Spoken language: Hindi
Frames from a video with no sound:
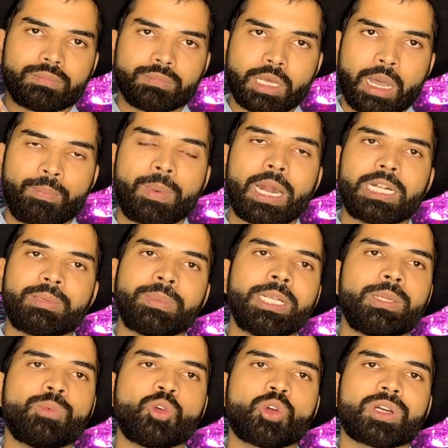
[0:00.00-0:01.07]

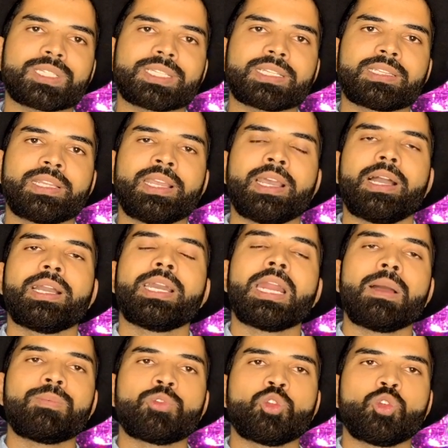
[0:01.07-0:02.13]
अपार्टमेंट बुक कर सकते हैं अगर
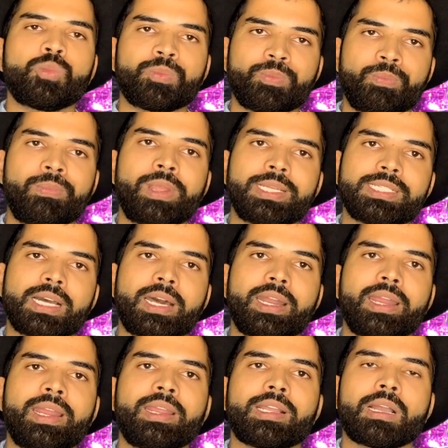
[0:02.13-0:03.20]
आप ग्रुप में जा
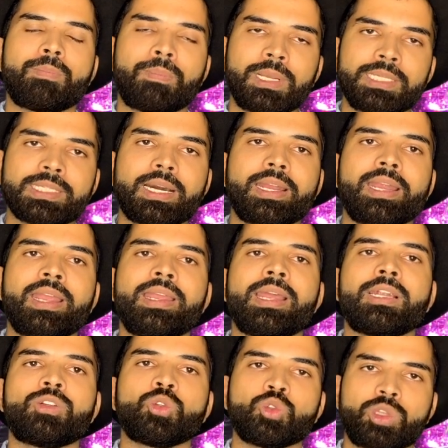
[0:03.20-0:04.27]
रहे हैं कपल जा रहे हैं
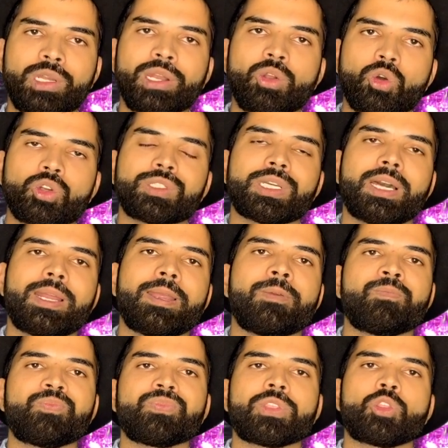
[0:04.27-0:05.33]
या टू थ्री लोग जा रहे
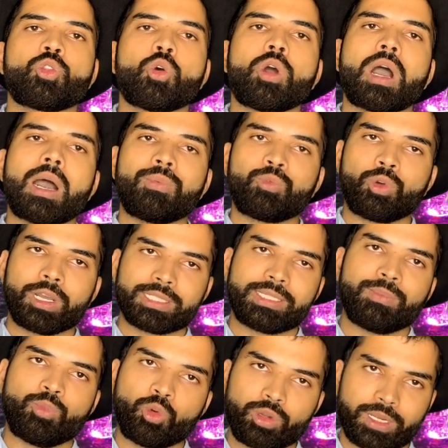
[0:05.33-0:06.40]
हैं तो आप वहां
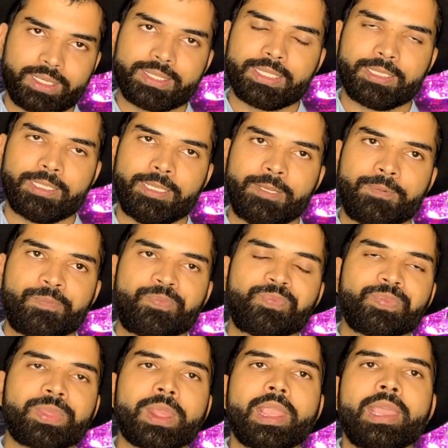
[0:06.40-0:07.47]
से बुक कर सकते
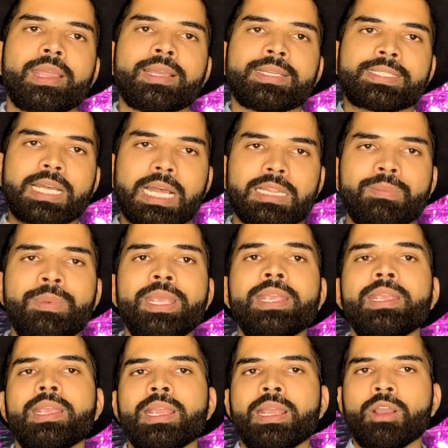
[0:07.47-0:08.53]
हैं साथ
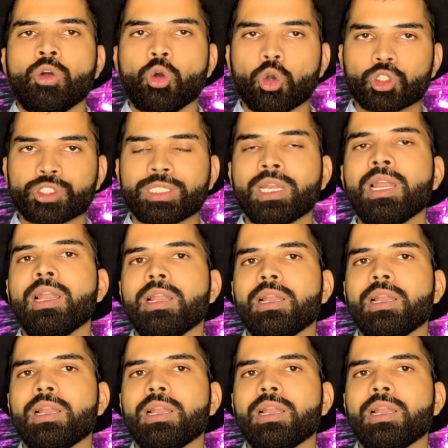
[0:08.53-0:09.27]
में हॉस्टल